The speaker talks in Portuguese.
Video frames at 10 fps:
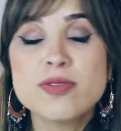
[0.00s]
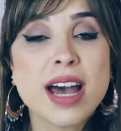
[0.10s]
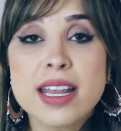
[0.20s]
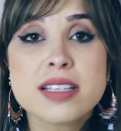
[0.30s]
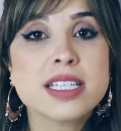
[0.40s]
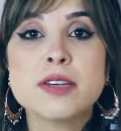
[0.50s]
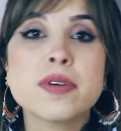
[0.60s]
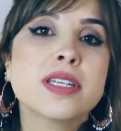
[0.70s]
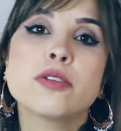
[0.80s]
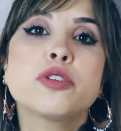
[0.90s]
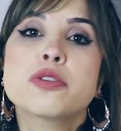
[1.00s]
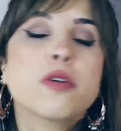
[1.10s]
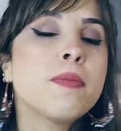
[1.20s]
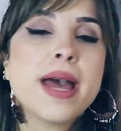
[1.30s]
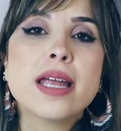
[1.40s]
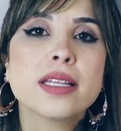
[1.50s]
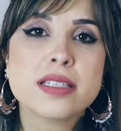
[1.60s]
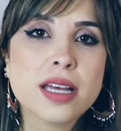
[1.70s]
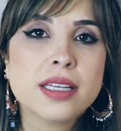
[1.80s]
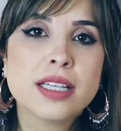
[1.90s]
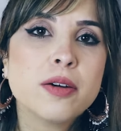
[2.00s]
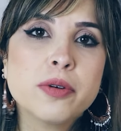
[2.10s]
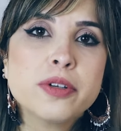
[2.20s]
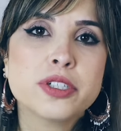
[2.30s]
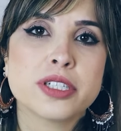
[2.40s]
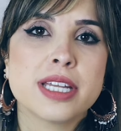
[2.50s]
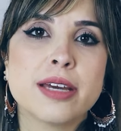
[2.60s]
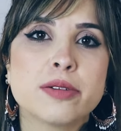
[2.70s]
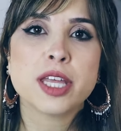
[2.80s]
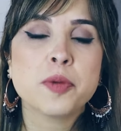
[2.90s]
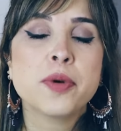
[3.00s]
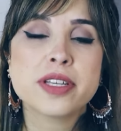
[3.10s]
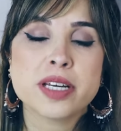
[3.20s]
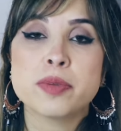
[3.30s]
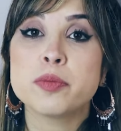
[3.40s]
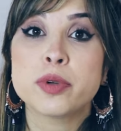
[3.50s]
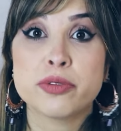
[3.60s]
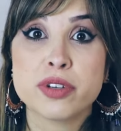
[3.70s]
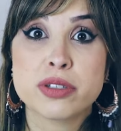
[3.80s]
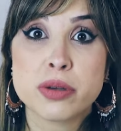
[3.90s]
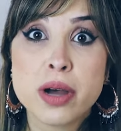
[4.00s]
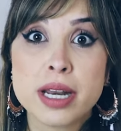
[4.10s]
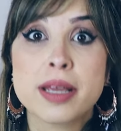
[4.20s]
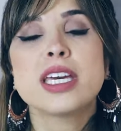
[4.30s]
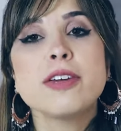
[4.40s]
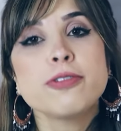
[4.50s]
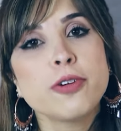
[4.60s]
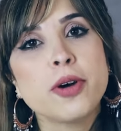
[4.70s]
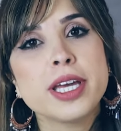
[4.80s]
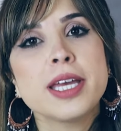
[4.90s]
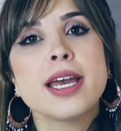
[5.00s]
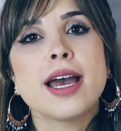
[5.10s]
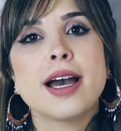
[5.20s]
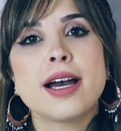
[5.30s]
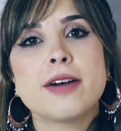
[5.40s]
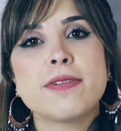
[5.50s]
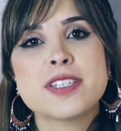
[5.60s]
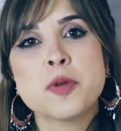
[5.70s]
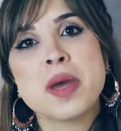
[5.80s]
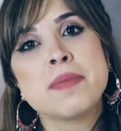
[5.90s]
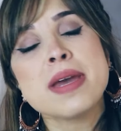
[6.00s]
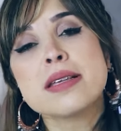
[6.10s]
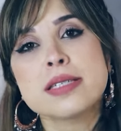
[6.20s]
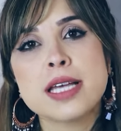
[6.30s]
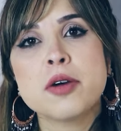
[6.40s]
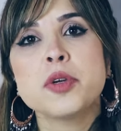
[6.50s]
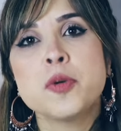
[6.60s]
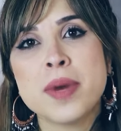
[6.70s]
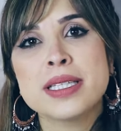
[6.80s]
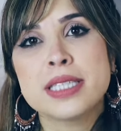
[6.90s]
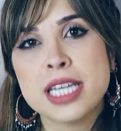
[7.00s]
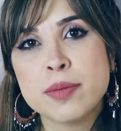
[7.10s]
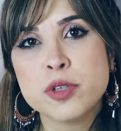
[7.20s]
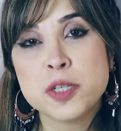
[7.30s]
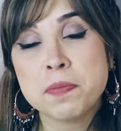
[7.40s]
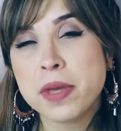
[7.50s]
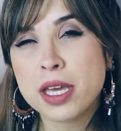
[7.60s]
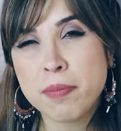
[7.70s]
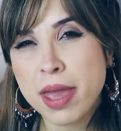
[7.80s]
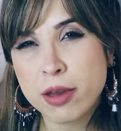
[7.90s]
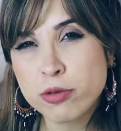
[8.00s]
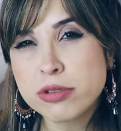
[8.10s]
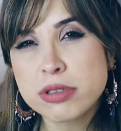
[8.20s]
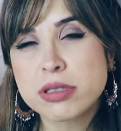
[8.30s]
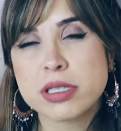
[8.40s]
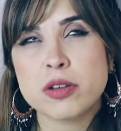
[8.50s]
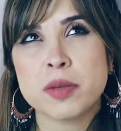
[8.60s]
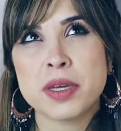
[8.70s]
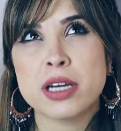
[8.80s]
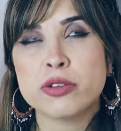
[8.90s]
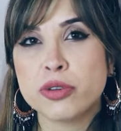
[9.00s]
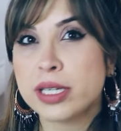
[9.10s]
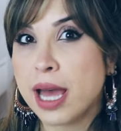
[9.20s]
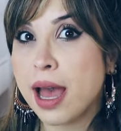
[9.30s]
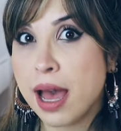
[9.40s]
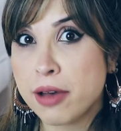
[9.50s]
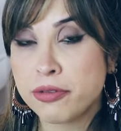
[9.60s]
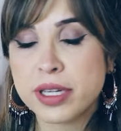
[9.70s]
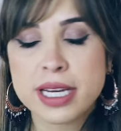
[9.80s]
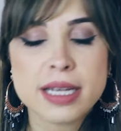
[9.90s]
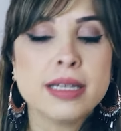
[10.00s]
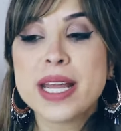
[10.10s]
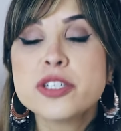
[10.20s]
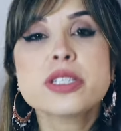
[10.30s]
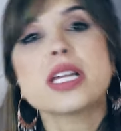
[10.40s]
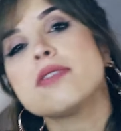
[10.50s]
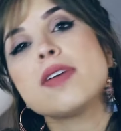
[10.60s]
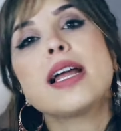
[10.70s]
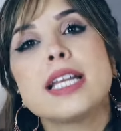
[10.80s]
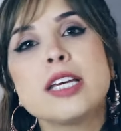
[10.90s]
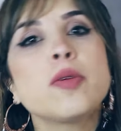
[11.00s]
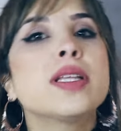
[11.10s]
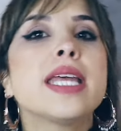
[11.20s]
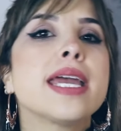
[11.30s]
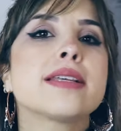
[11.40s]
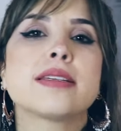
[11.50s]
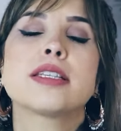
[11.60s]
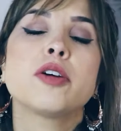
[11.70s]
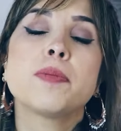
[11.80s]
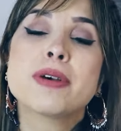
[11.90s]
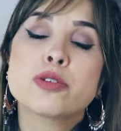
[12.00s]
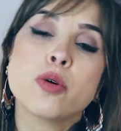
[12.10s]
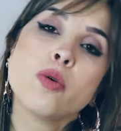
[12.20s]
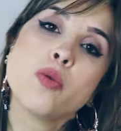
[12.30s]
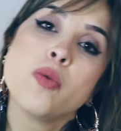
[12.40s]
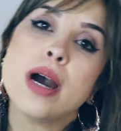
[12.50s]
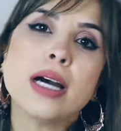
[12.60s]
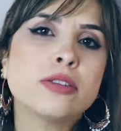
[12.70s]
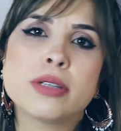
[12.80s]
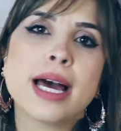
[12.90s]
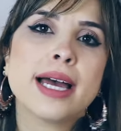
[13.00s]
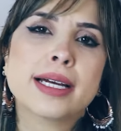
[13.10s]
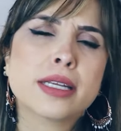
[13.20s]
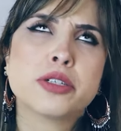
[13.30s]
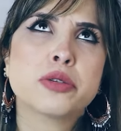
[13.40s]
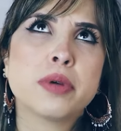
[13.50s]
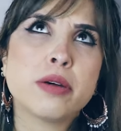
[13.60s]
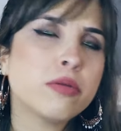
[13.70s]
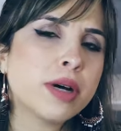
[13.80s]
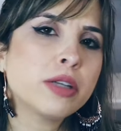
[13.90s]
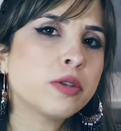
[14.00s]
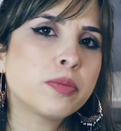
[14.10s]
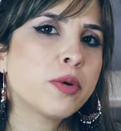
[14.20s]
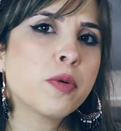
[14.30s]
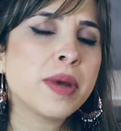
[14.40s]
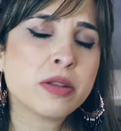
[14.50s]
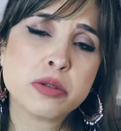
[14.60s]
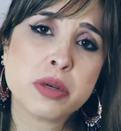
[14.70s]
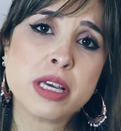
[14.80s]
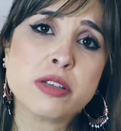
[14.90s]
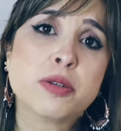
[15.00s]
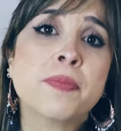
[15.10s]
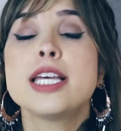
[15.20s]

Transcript: várias línguas sendo descobertas ainda hoje, né? Eu tenho, por exemplo, um professor que foi uh, fazer uma imersão em uma tribo de pigmeus, se eu não me engano, foi na África, para descrever a língua deles. Então ele passou um ano lá, acredito eu, um ano, um pouco menos do que isso,